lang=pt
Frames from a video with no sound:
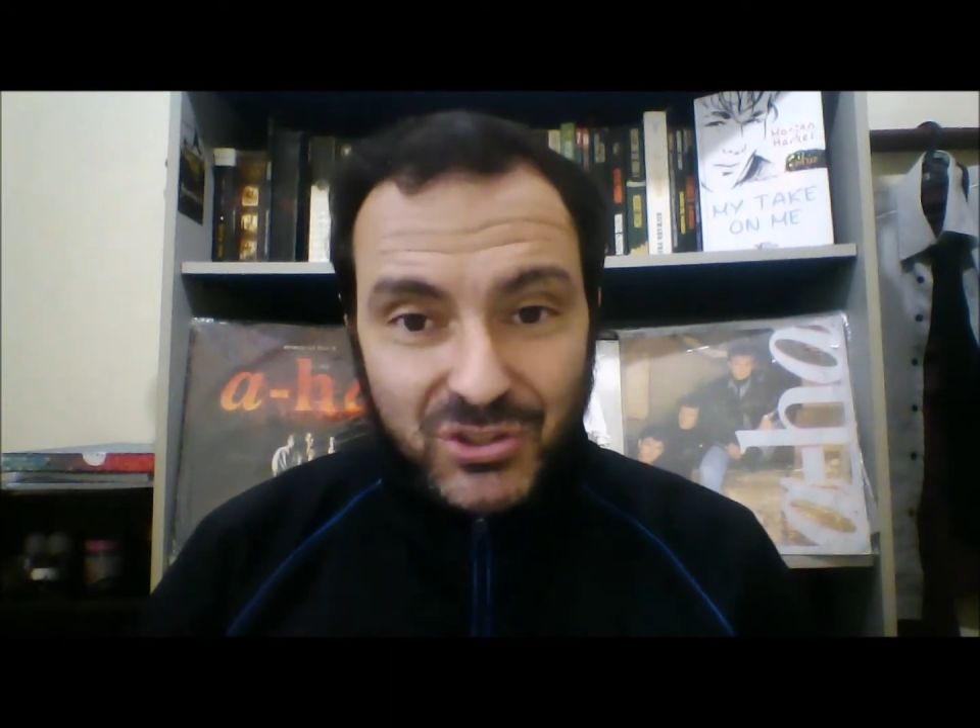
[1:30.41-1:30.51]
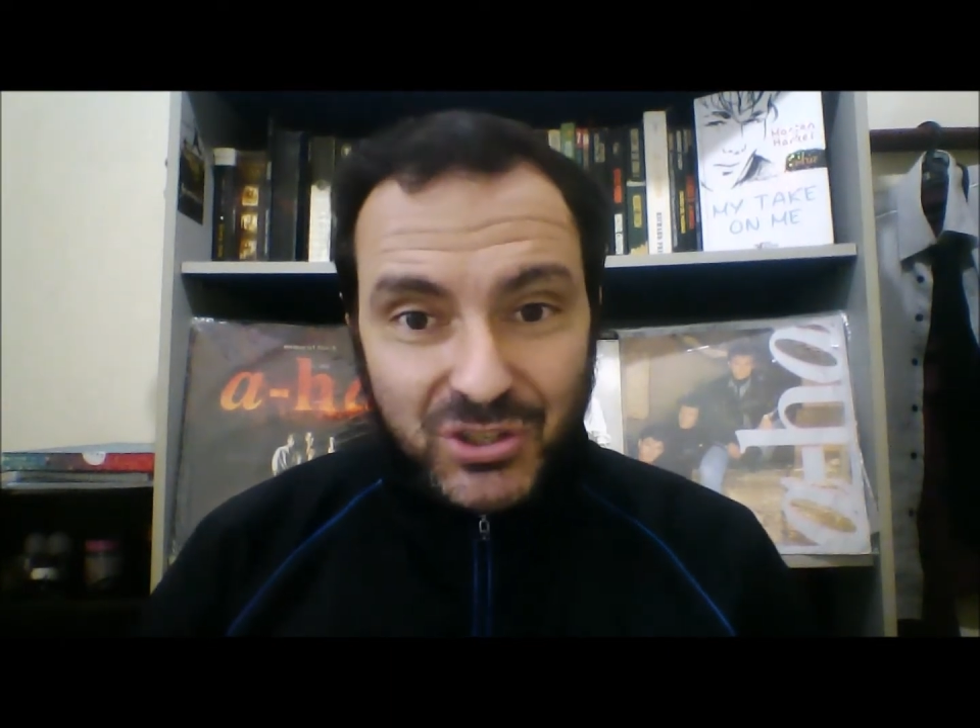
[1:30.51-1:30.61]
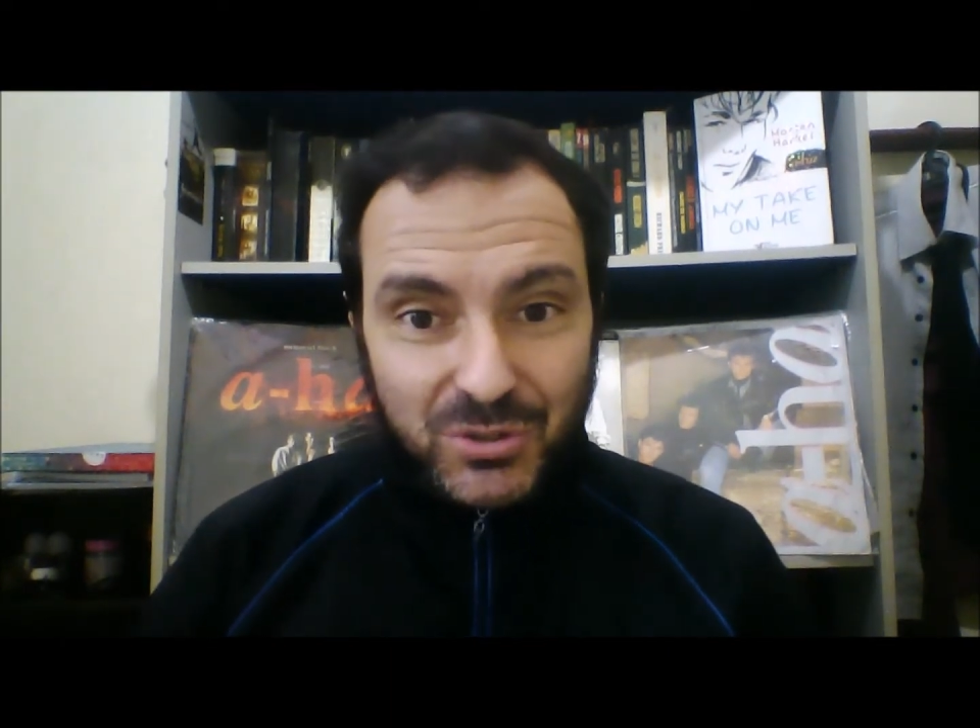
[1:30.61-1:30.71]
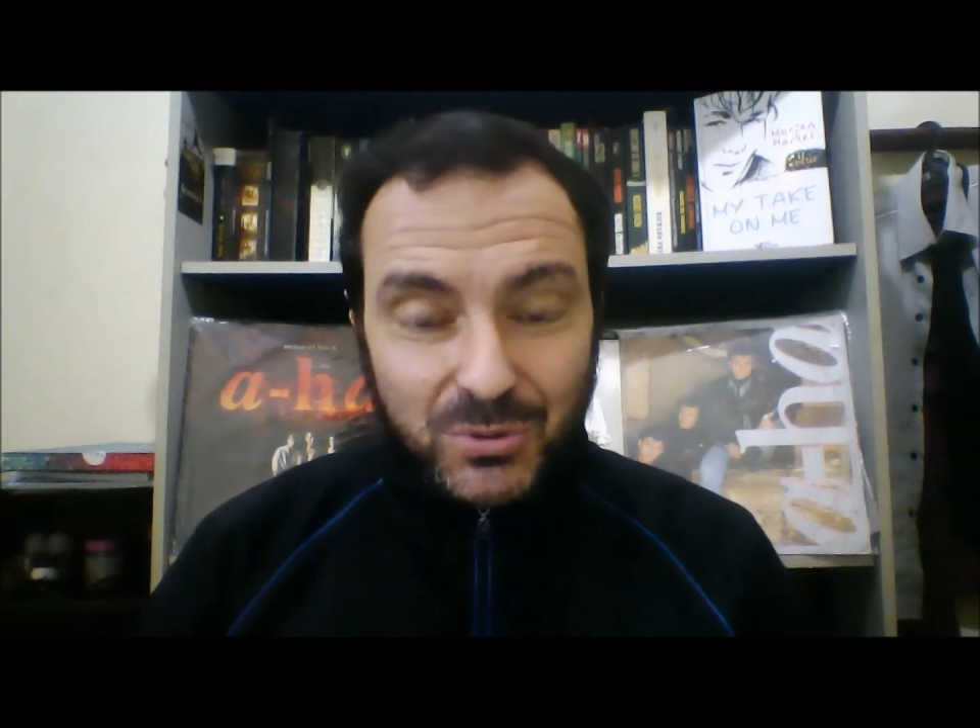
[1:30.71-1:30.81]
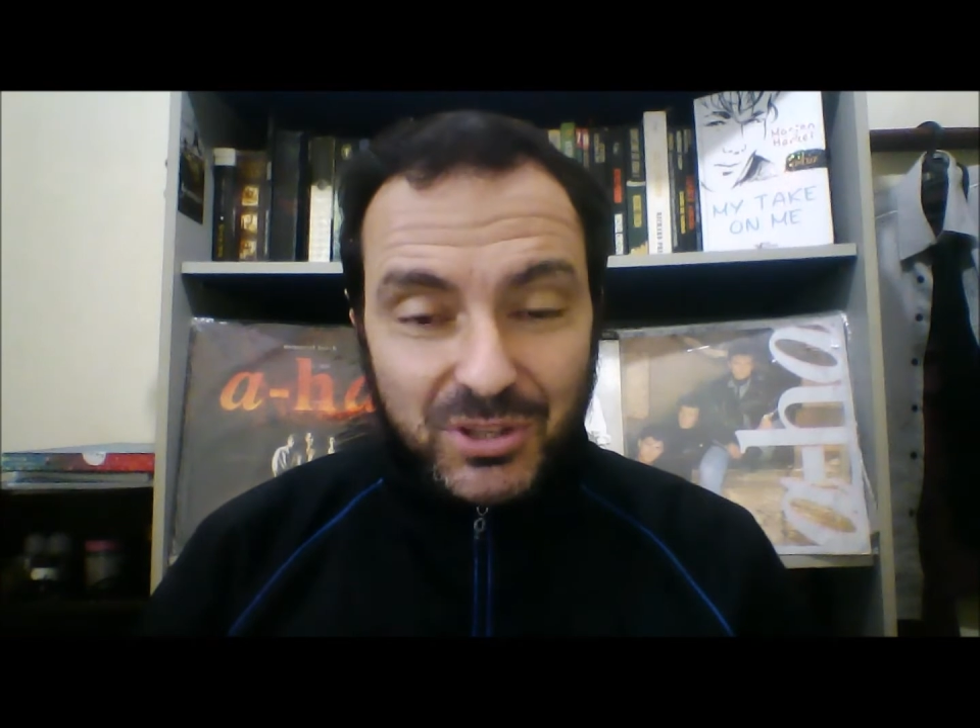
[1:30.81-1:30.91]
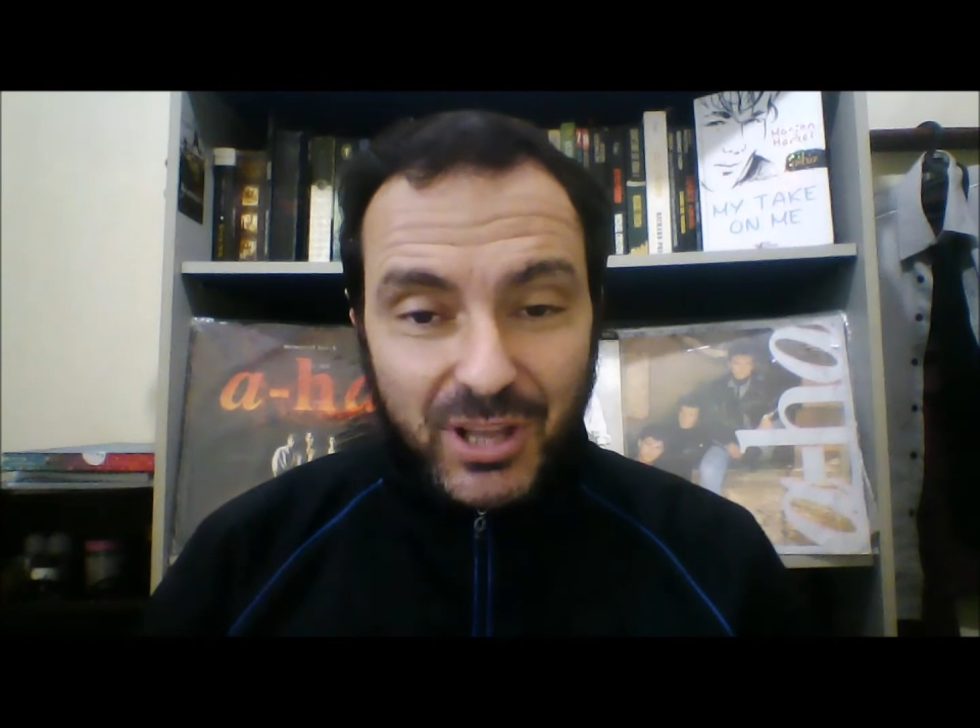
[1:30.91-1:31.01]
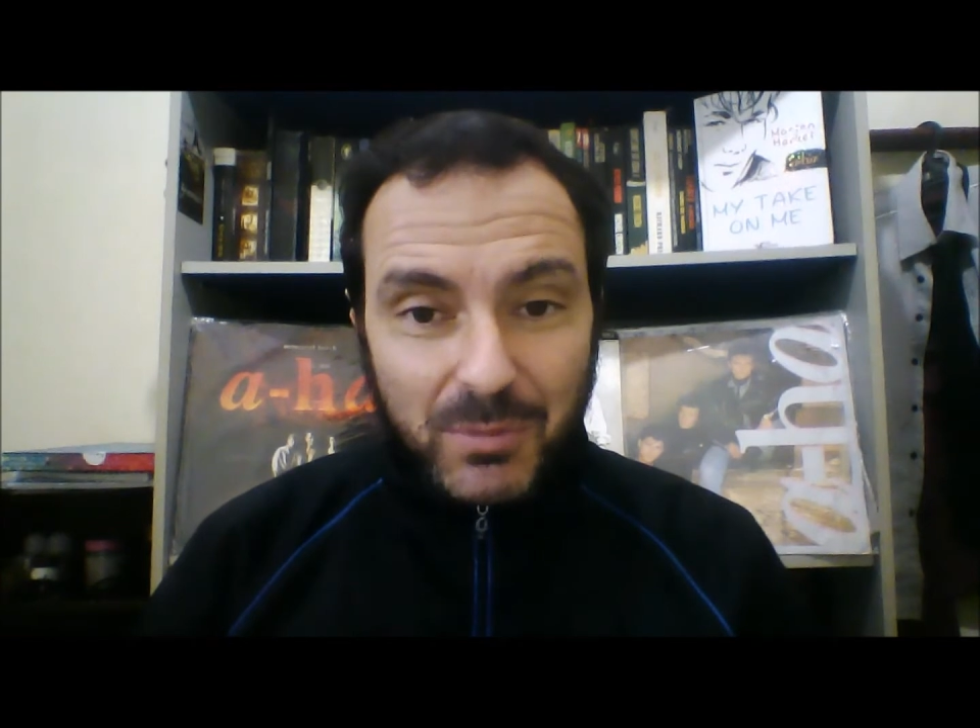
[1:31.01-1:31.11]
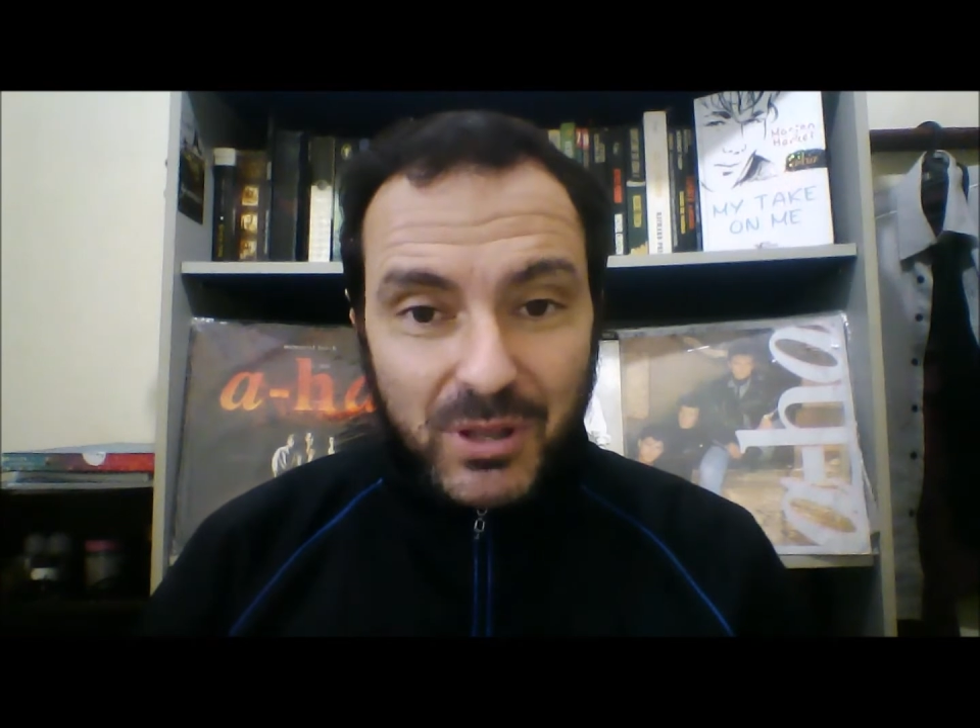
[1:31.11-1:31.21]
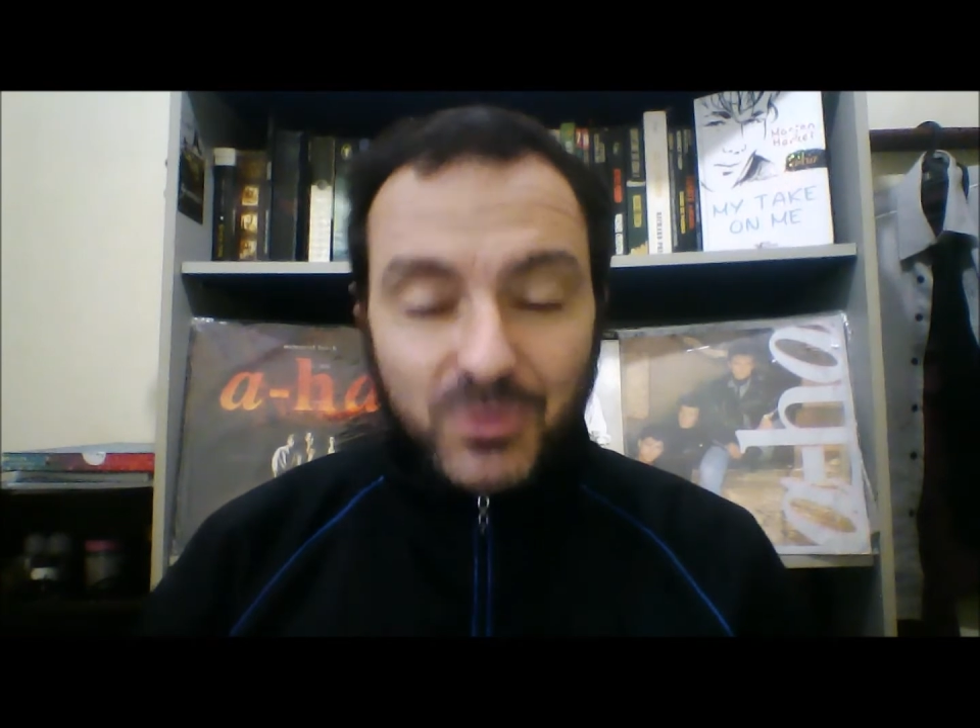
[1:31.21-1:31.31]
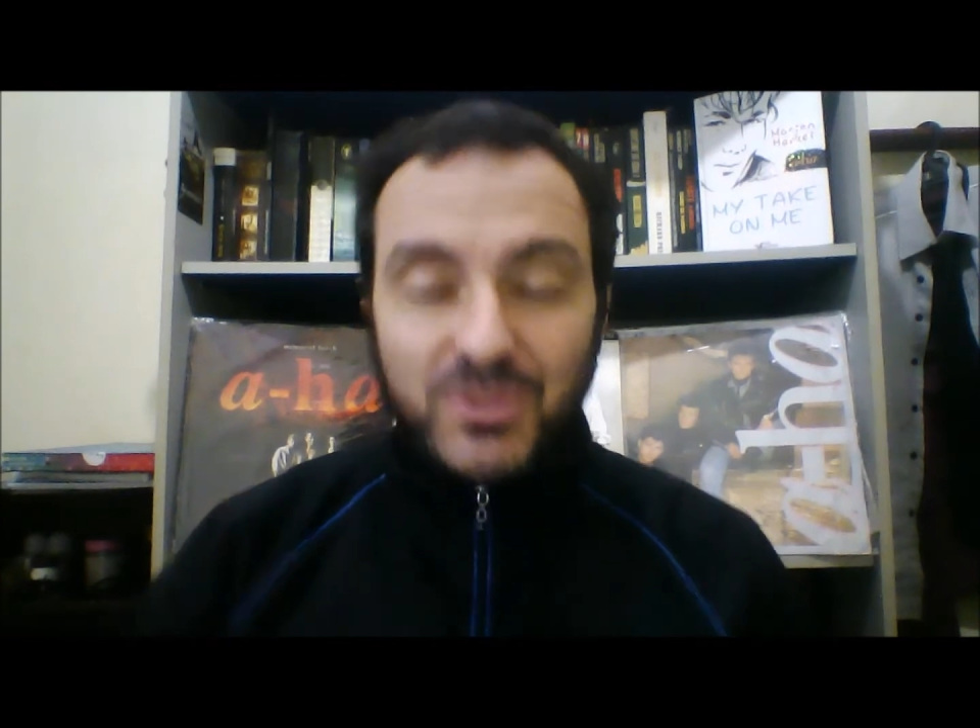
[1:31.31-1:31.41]
Discos Que
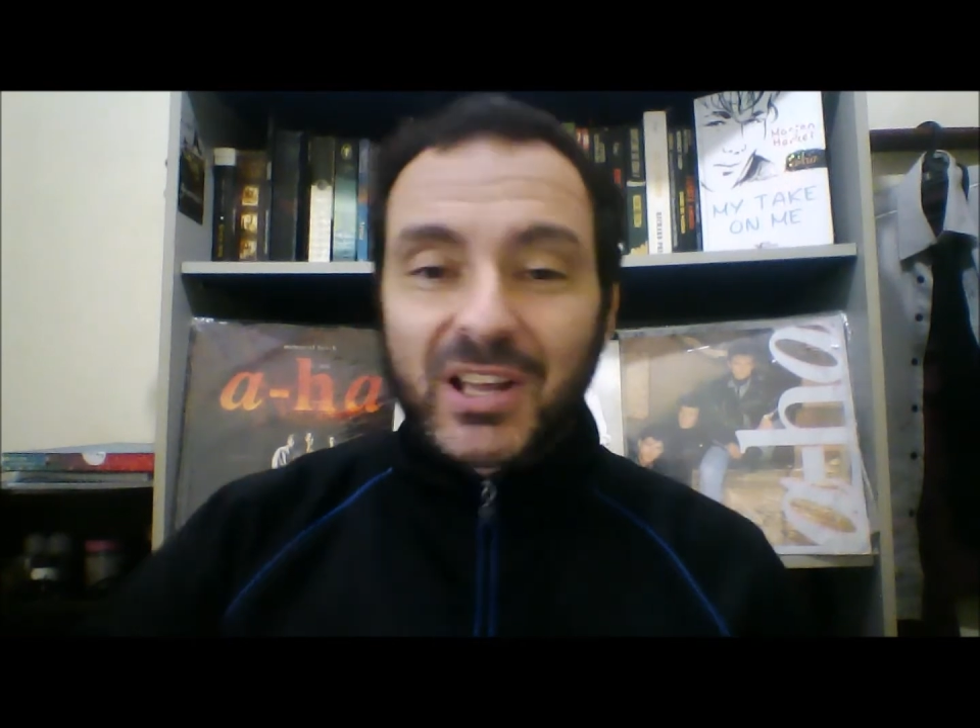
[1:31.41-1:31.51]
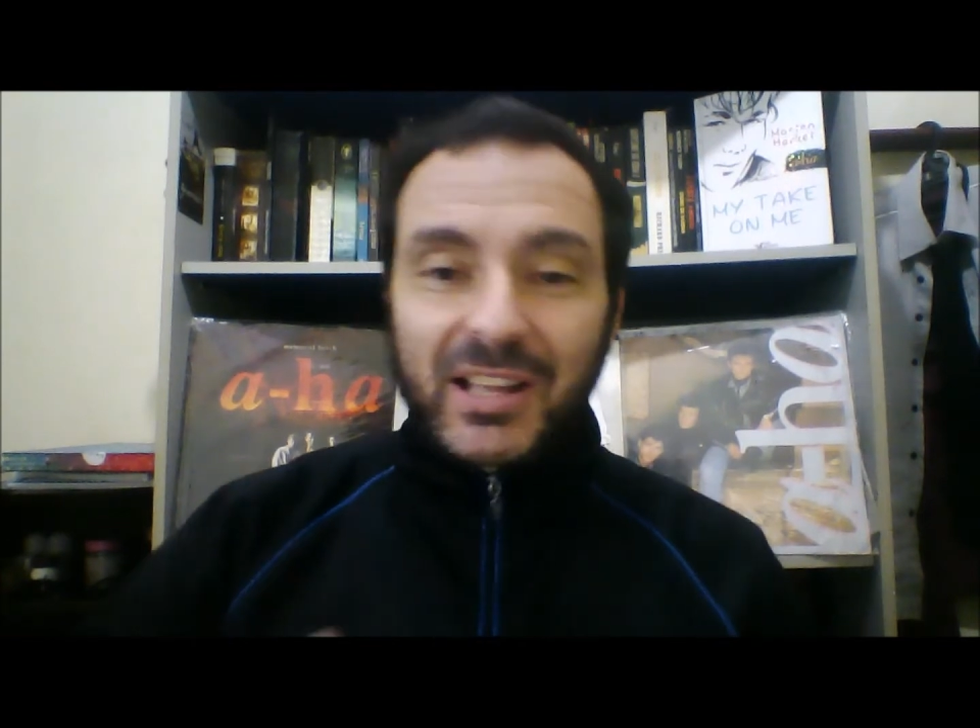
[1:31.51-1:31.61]
Amigos